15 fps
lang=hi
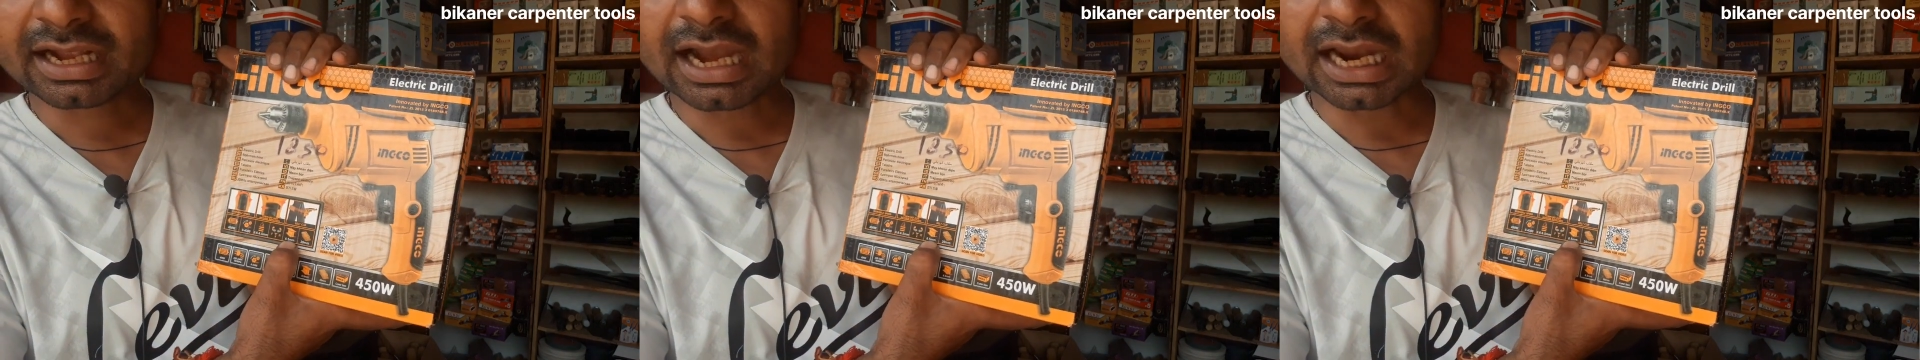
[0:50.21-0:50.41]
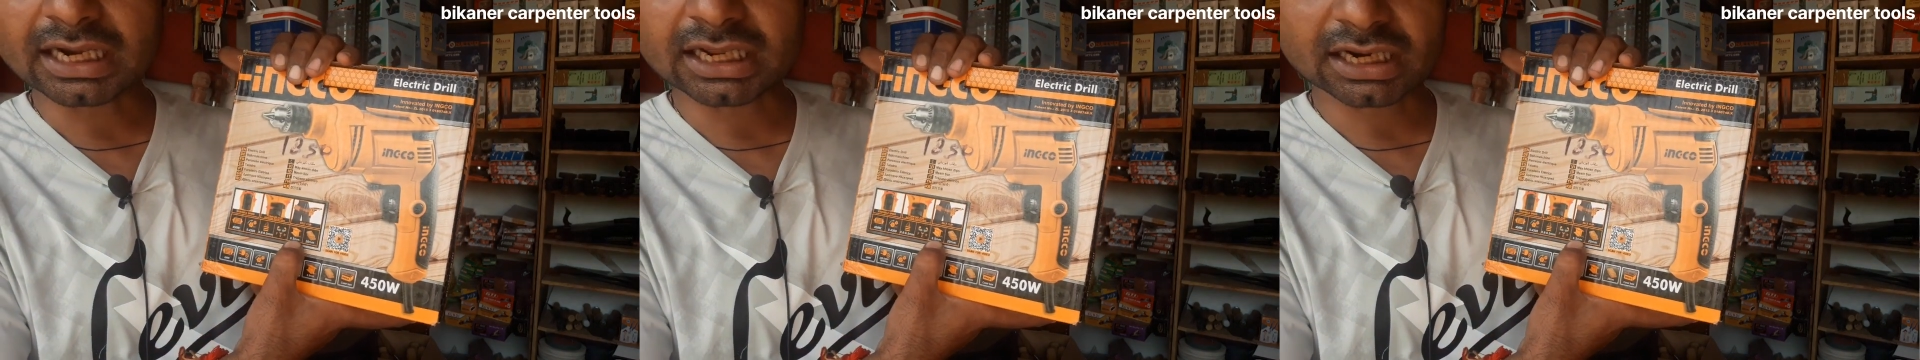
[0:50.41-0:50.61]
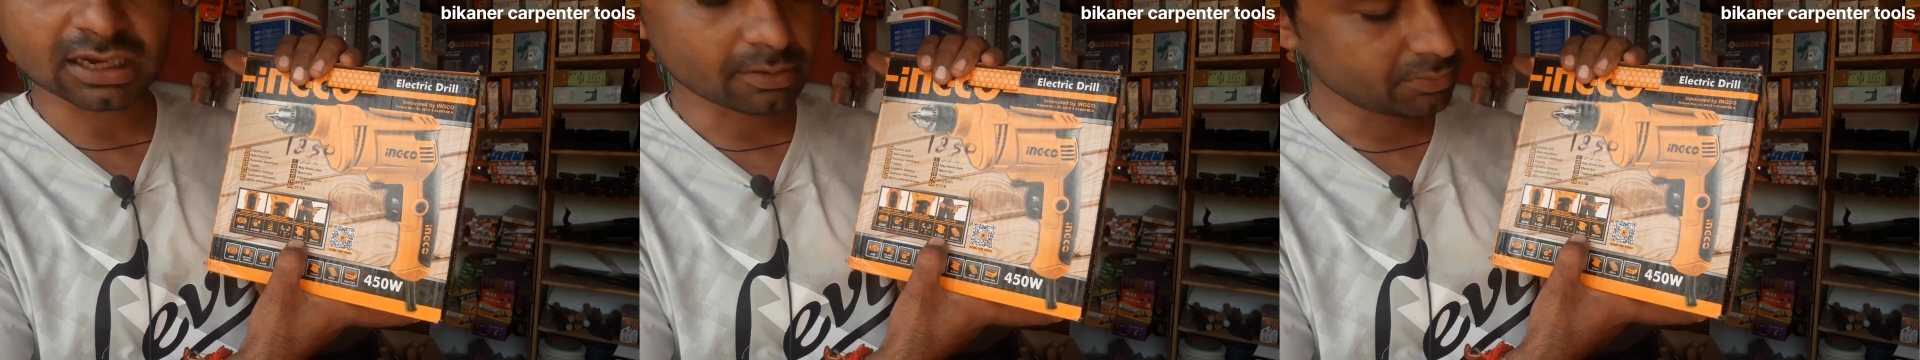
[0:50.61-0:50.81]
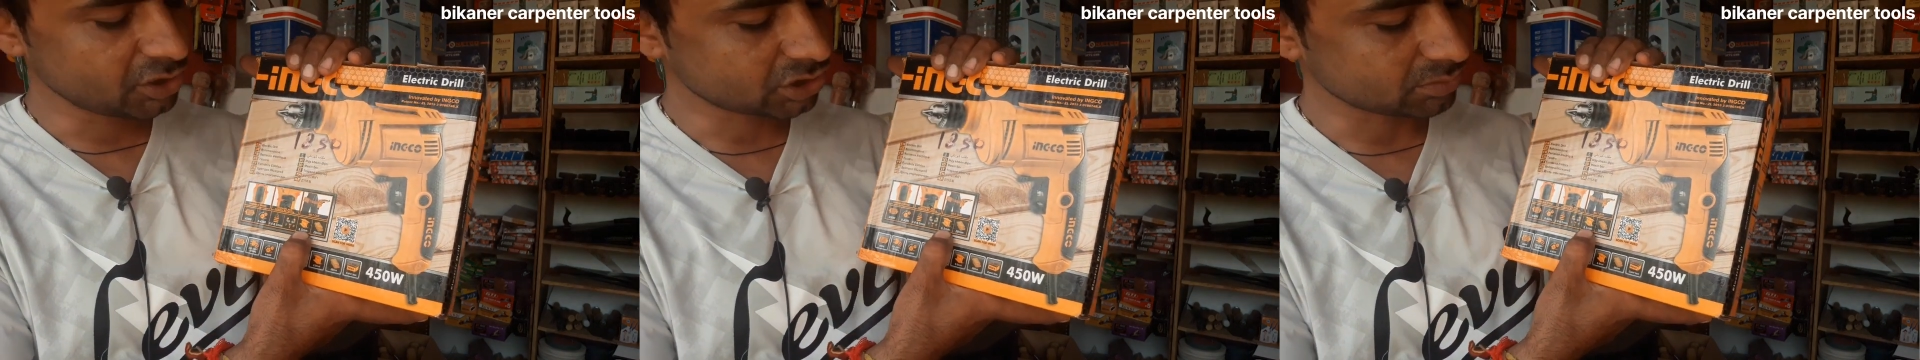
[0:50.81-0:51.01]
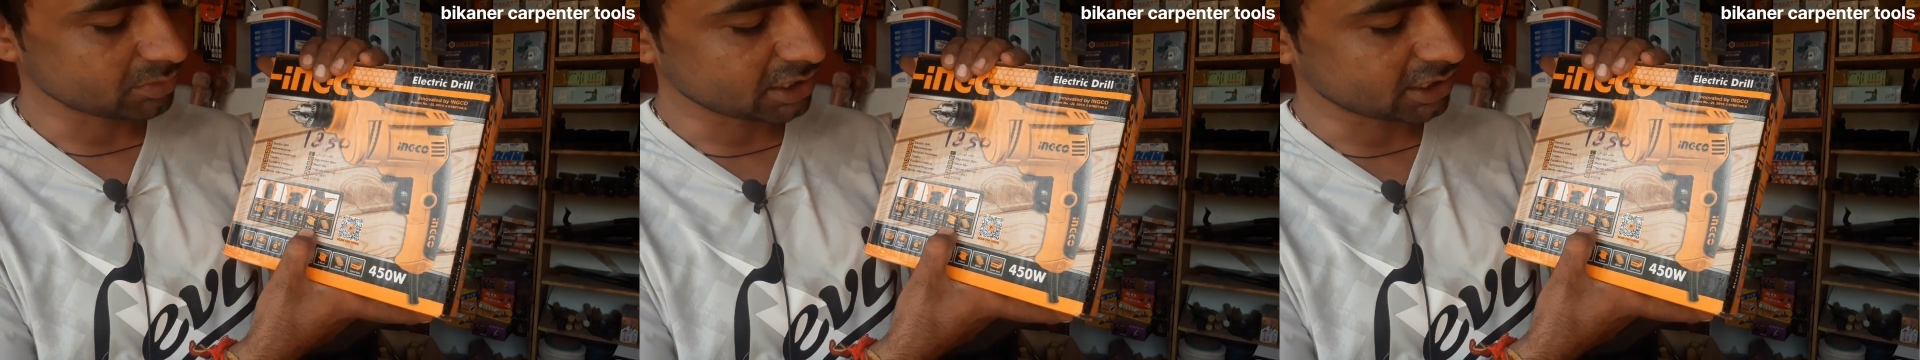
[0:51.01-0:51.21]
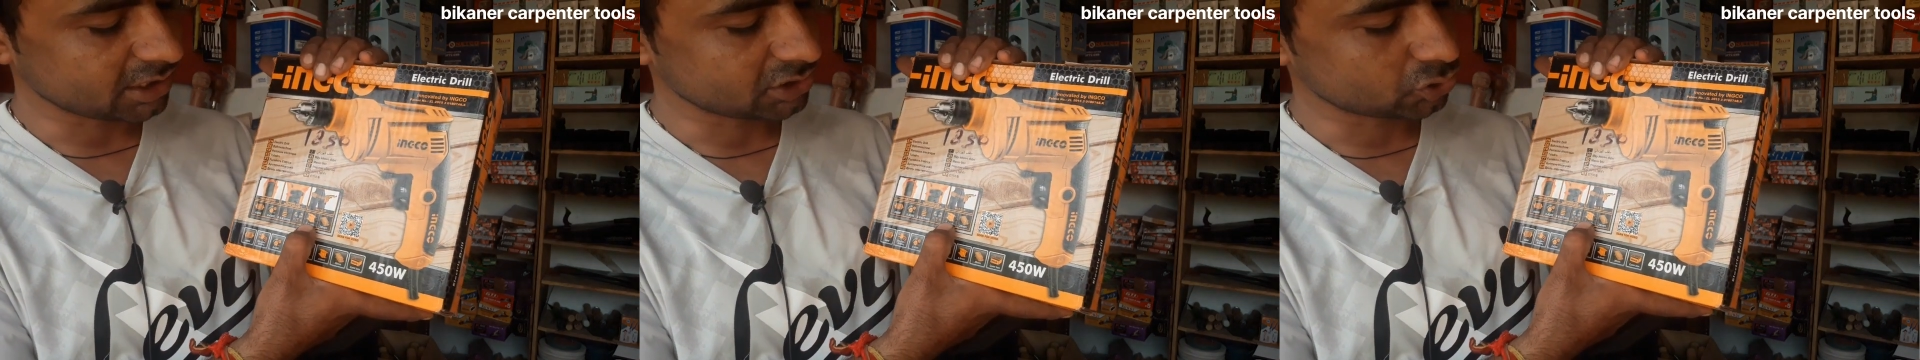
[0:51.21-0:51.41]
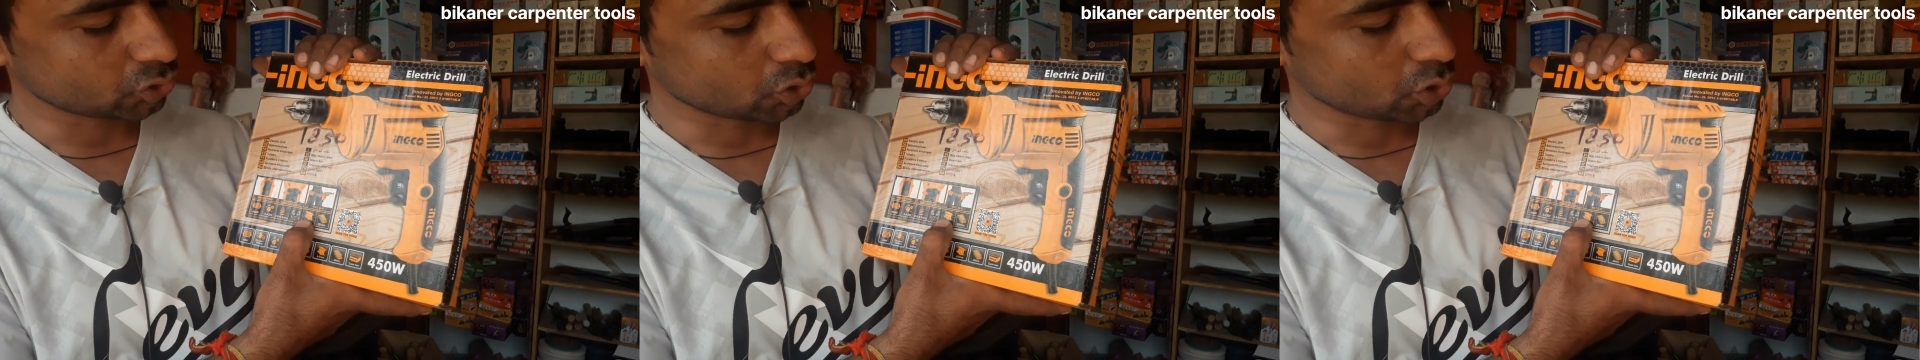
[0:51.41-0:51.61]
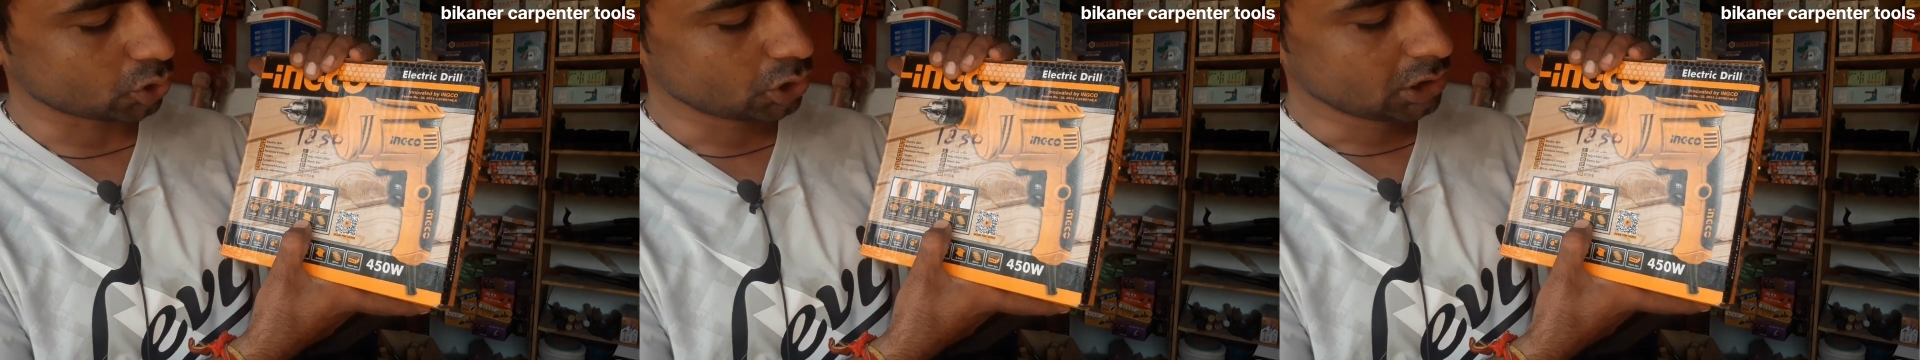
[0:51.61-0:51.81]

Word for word: गाटर का भी इसमें जो